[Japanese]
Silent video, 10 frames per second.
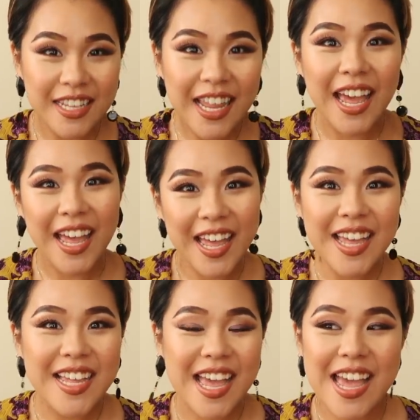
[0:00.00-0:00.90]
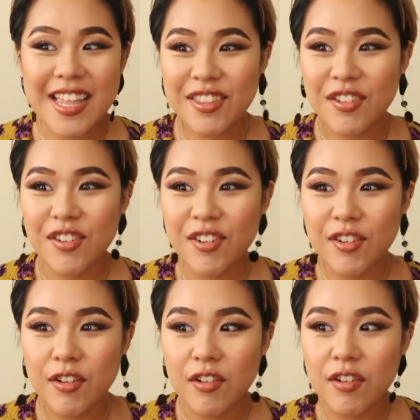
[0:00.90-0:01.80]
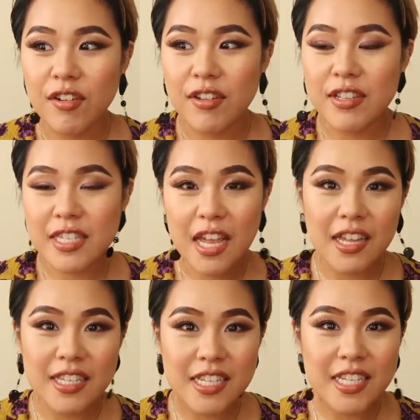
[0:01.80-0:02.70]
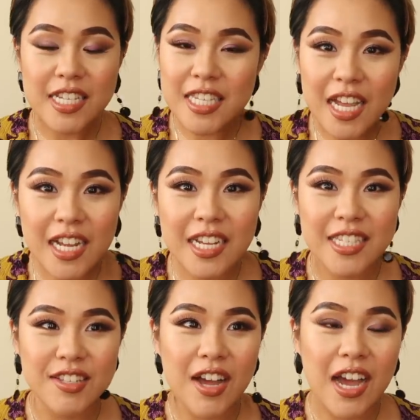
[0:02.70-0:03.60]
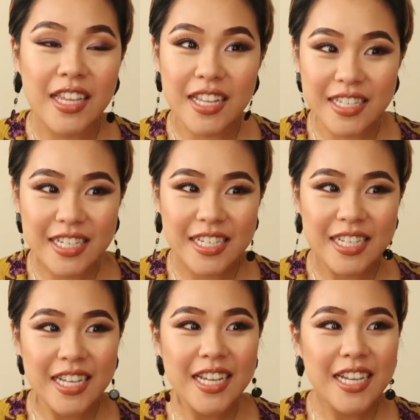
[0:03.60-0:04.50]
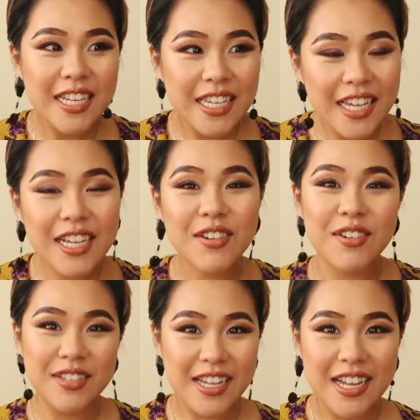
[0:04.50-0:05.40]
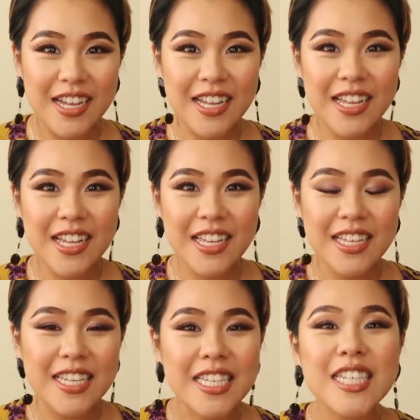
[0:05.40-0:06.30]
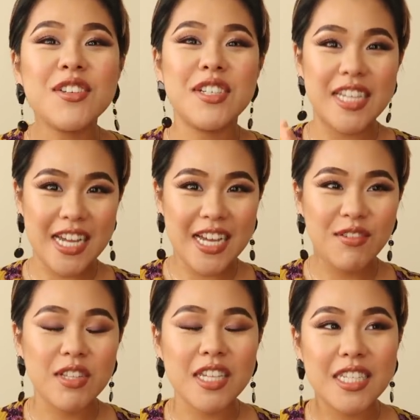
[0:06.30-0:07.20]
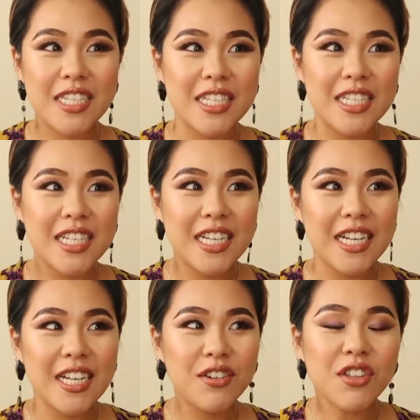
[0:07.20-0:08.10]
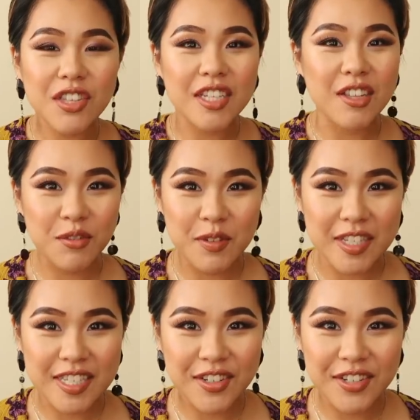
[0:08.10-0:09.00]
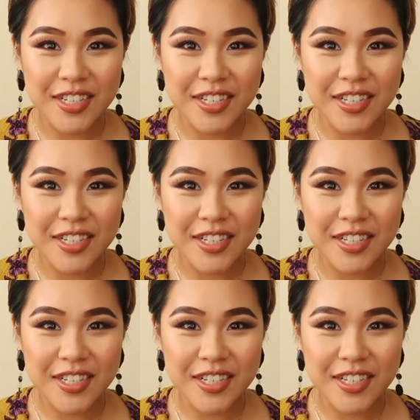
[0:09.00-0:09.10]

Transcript: ねえー、っと3 23ヶ月の間に結構な勢いで私太ってきてると思うんですよ